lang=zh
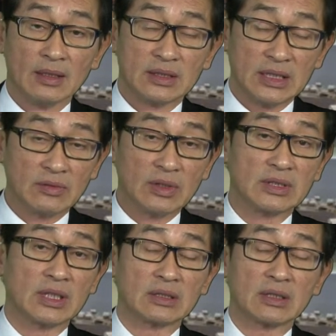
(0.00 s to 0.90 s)
经过
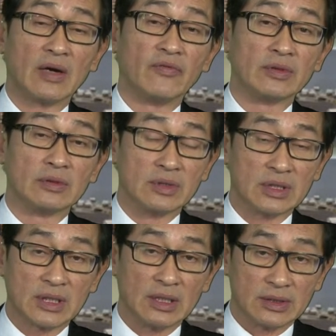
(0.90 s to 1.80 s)
这个大幅度的
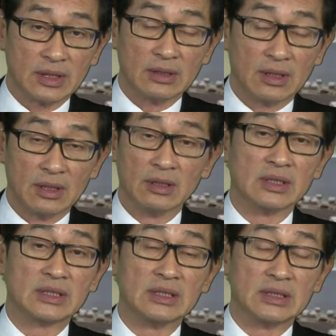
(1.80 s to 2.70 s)
上升，六个
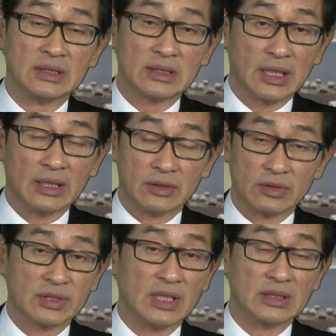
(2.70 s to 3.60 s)
星期之内
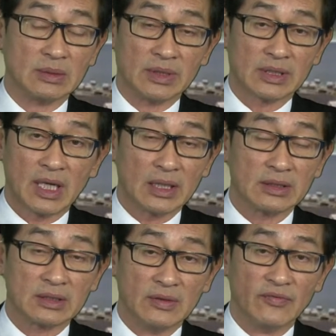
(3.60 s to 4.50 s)
出现这么大的
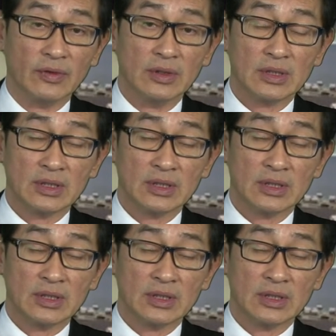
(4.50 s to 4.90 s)
升幅，